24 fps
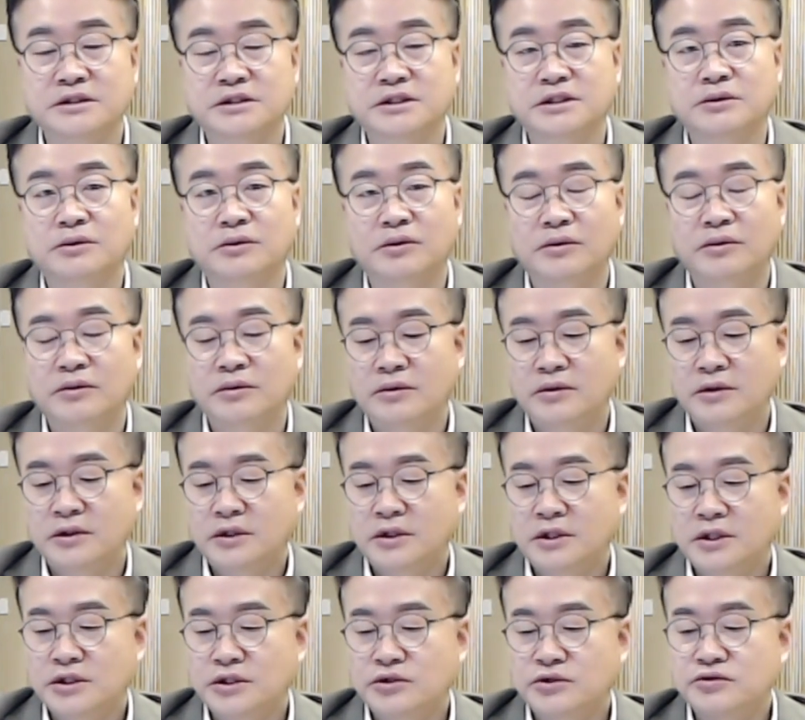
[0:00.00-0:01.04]
것이고
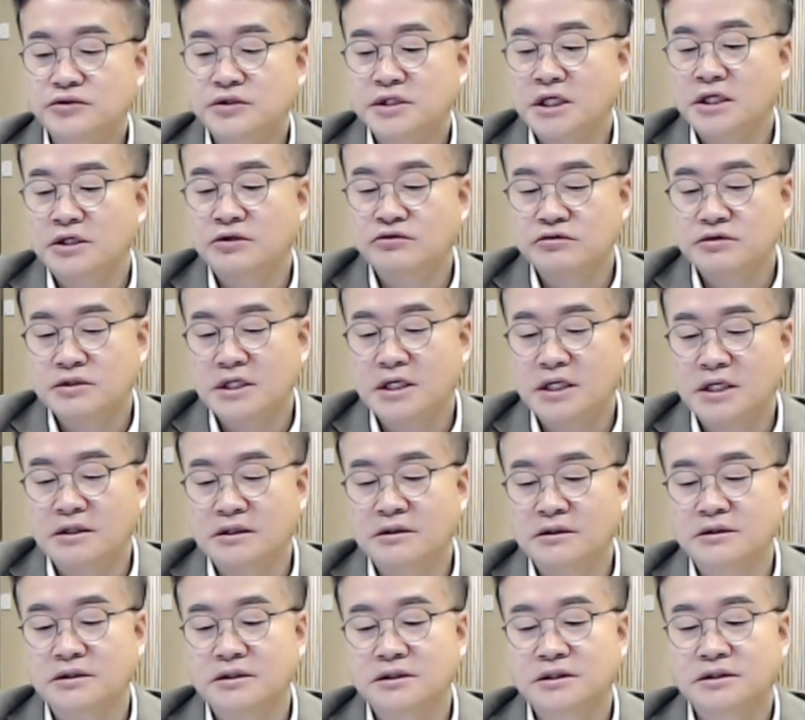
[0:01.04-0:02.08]
규제
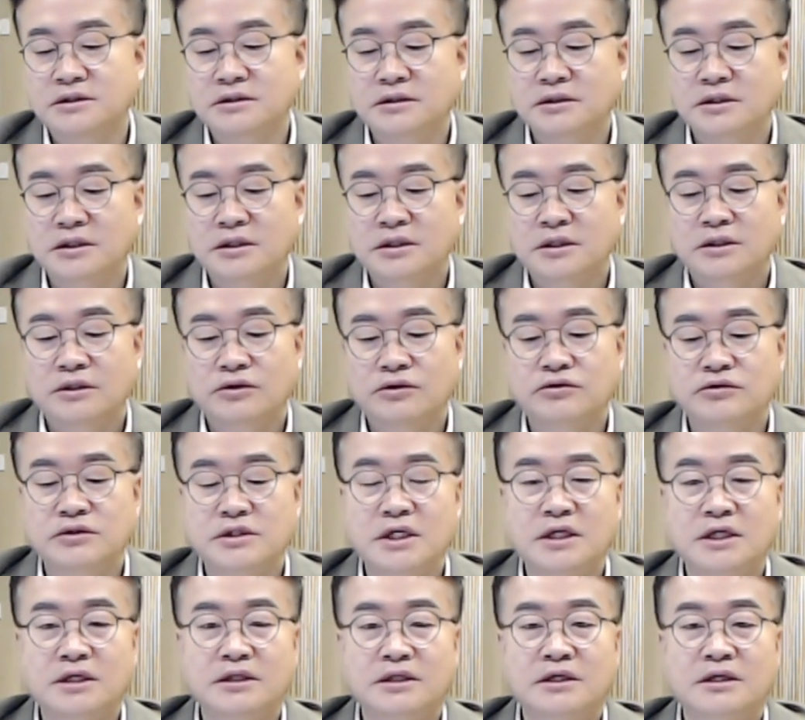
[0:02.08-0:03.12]
규제하는 것은
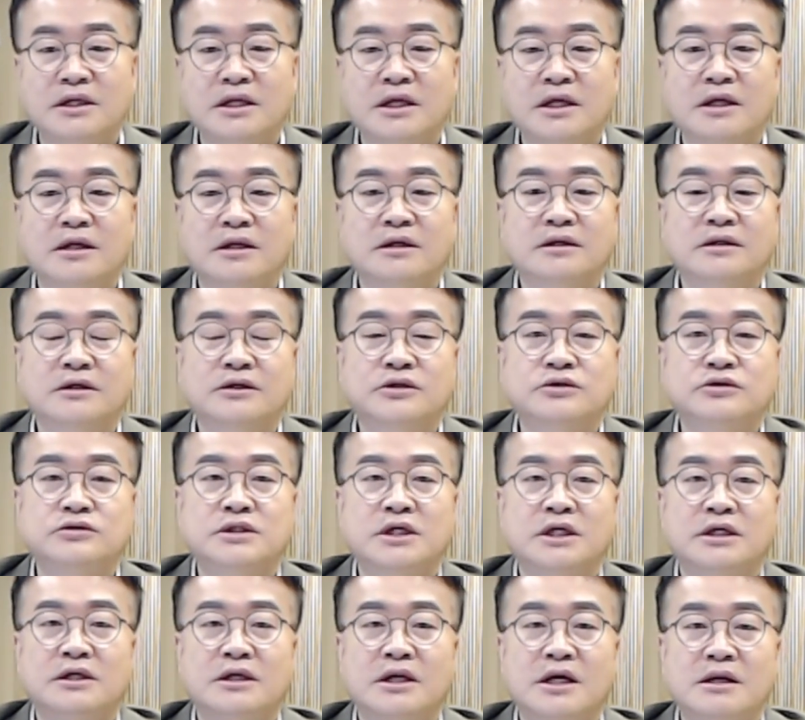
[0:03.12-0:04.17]
규제를
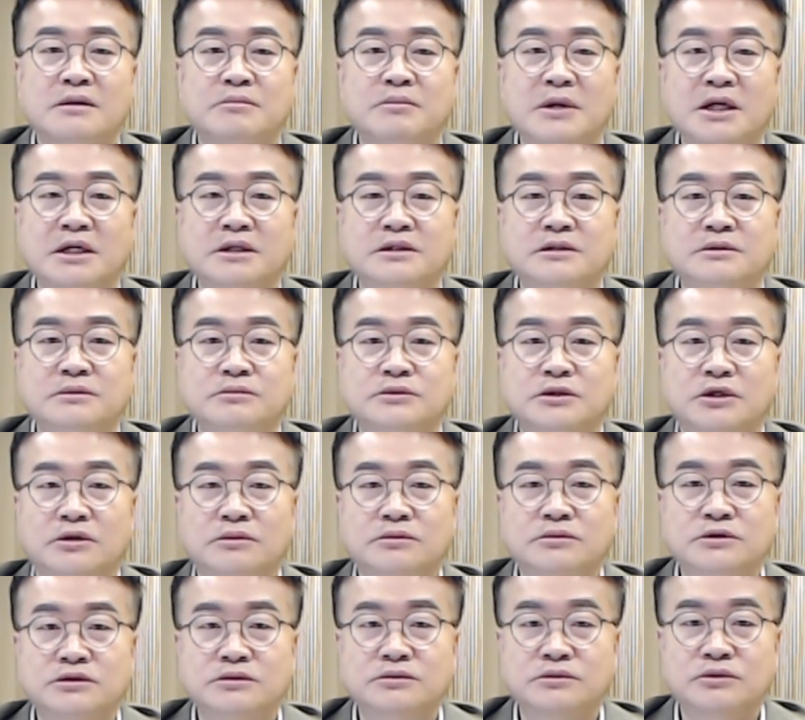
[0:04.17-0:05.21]
규제를 할 만큼
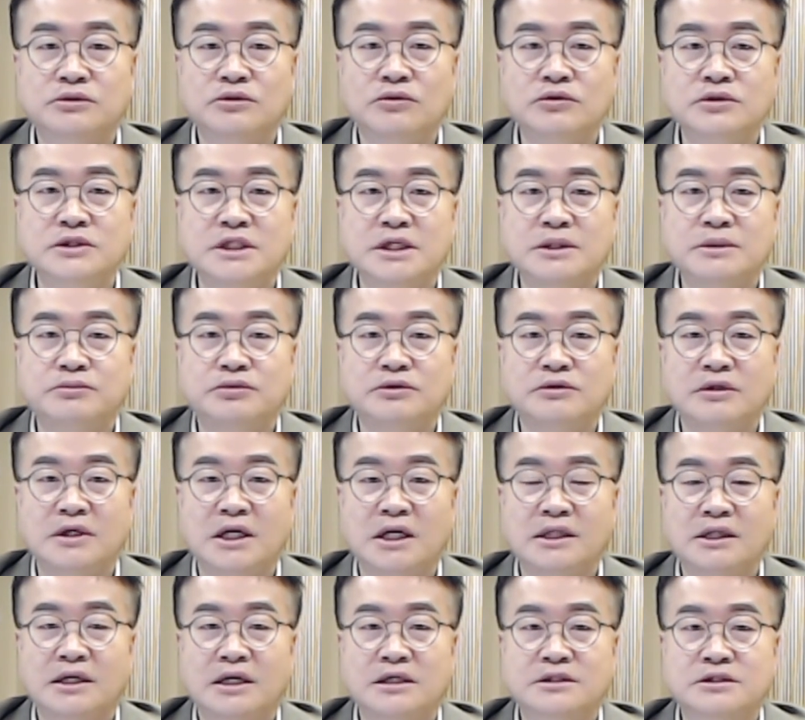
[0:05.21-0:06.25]
너무 통제
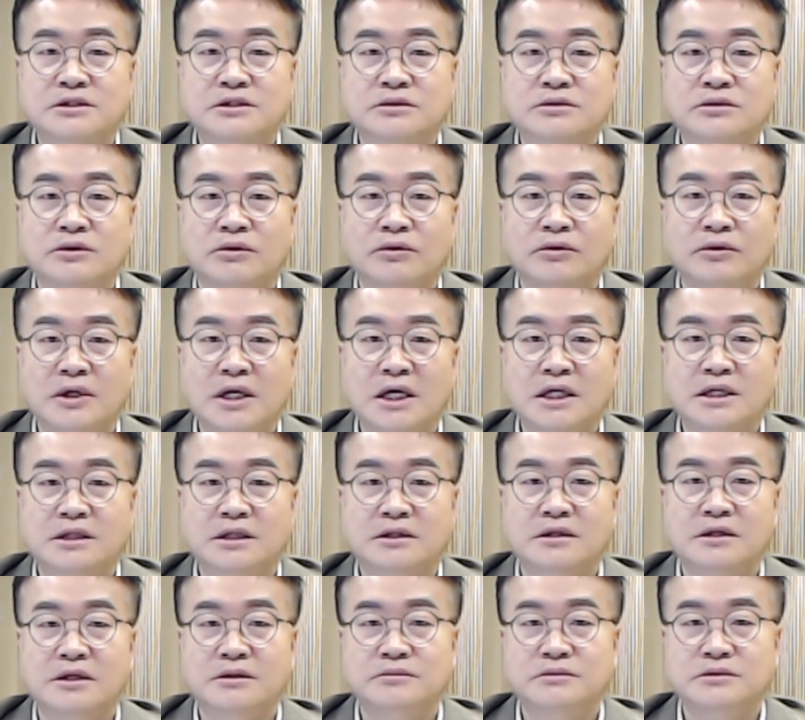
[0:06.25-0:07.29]
불가능할 정도로 올랐기
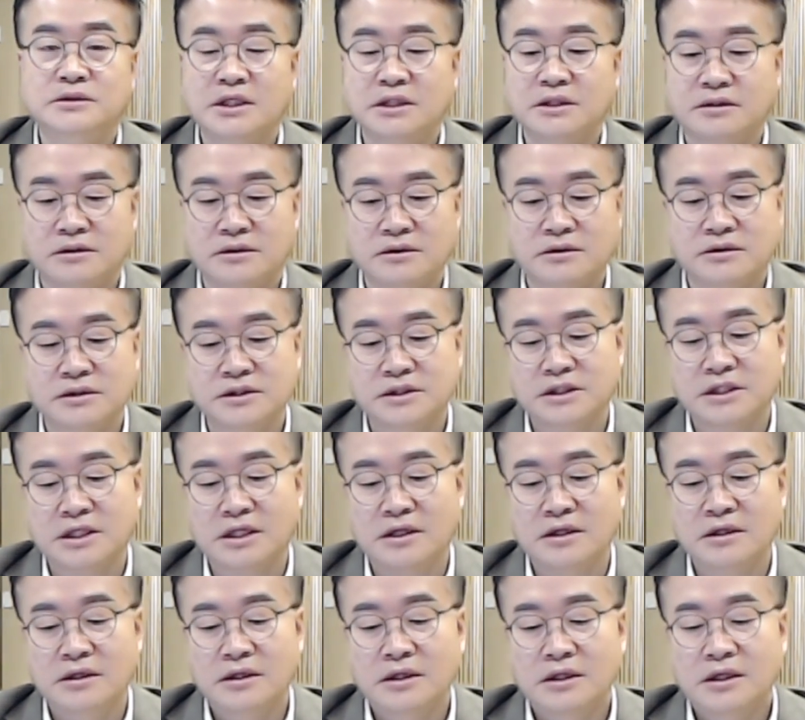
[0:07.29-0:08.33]
때문에 그런
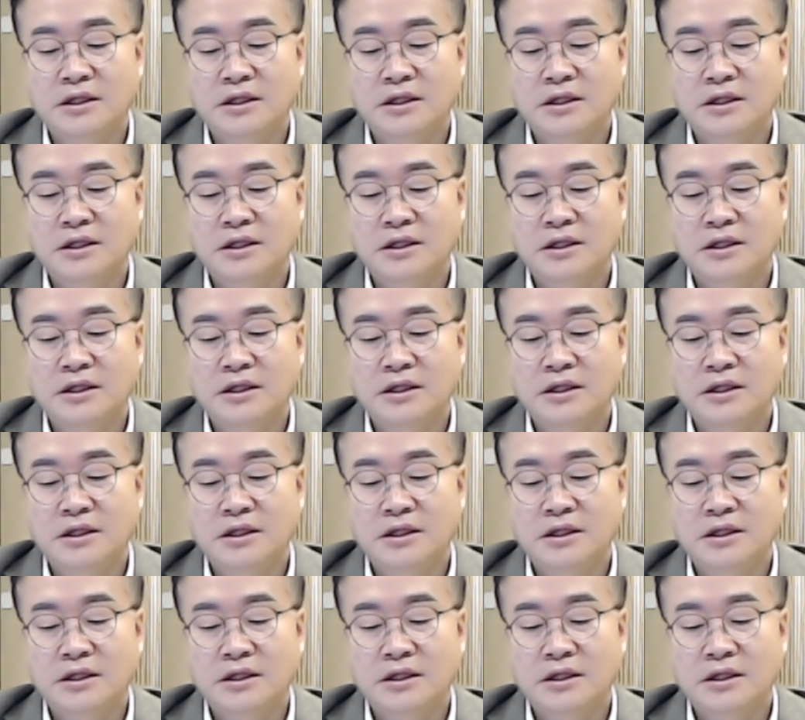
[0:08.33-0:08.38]
것이다.